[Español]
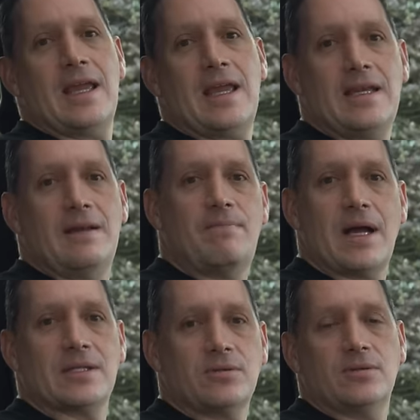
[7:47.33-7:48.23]
en el
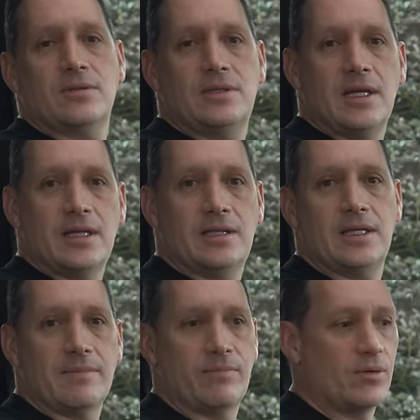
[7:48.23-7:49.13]
paso del
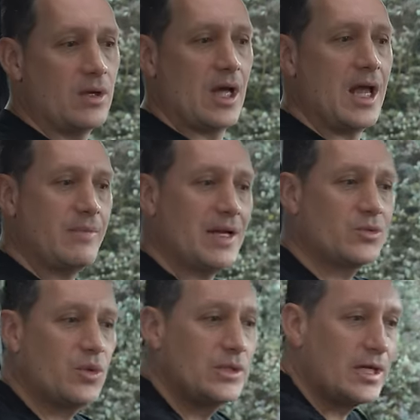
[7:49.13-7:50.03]
tiempo.
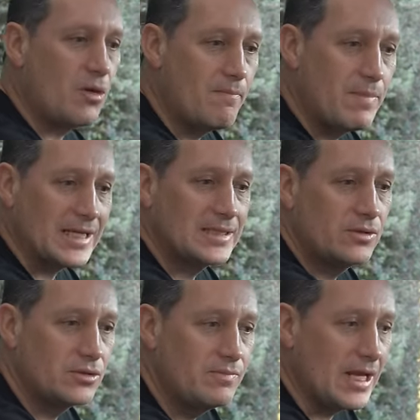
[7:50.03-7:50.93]
Además cuenta con
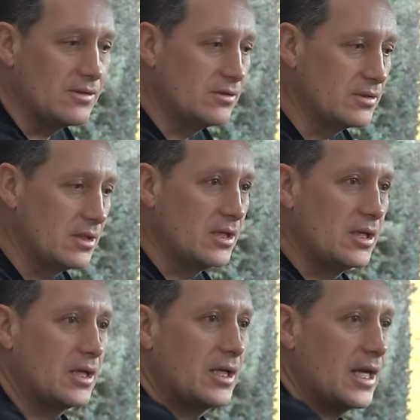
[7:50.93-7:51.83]
plásticos blandos
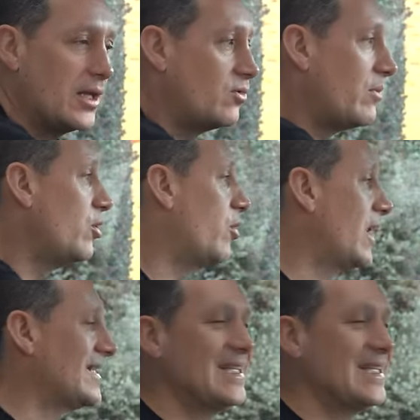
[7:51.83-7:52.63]
que dan una muy buena